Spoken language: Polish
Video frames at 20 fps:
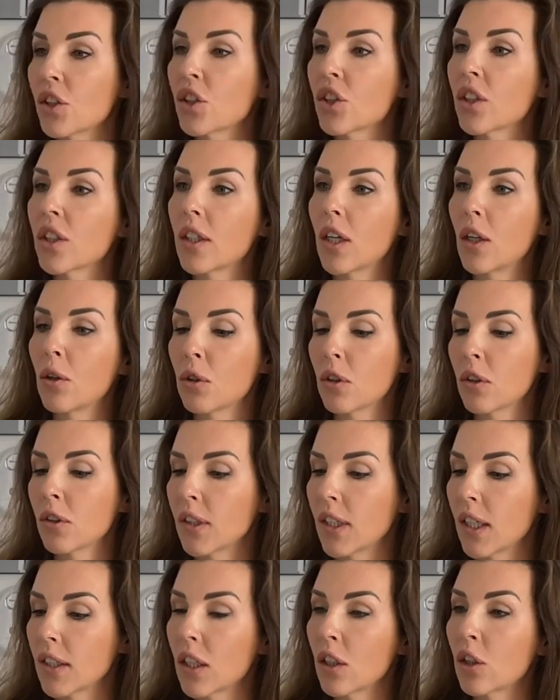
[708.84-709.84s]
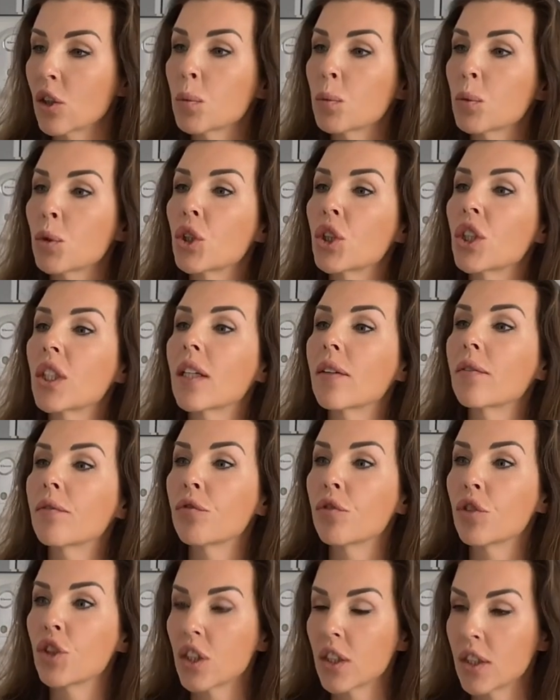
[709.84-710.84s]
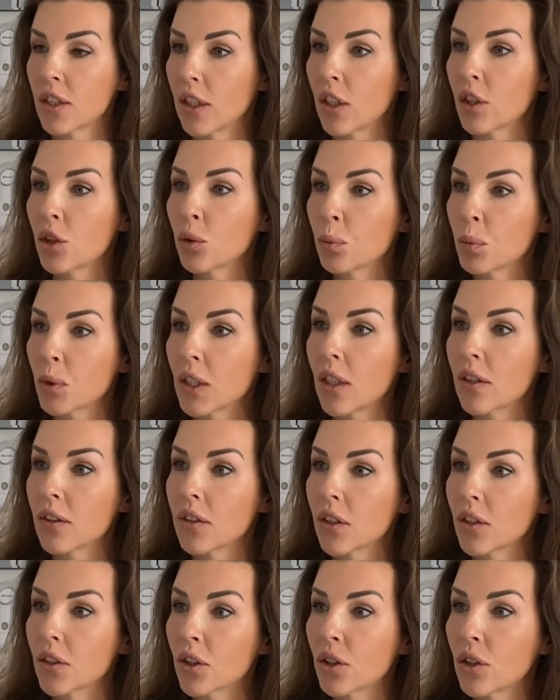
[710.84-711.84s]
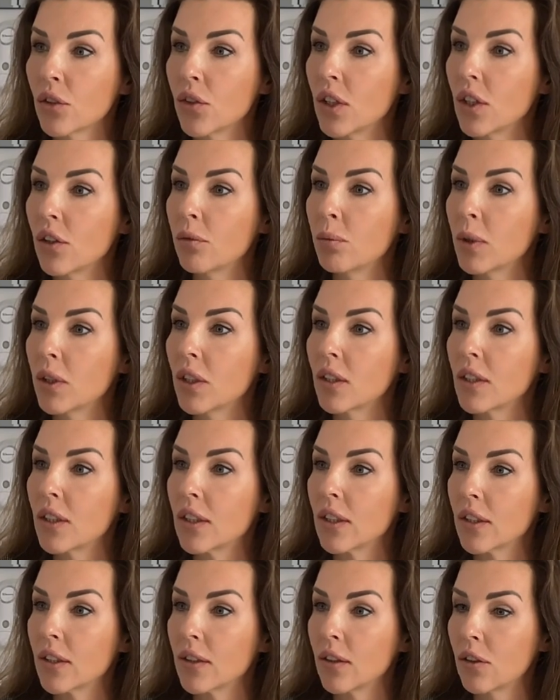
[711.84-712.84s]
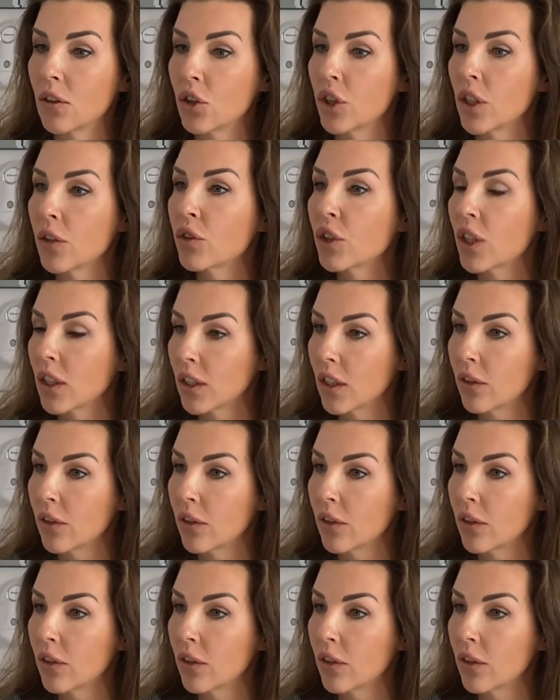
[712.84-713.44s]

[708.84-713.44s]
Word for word: Czy hialuronidaza rozpuści nam wszystkie substancje stosowane w medycynie estetycznej, wszelkie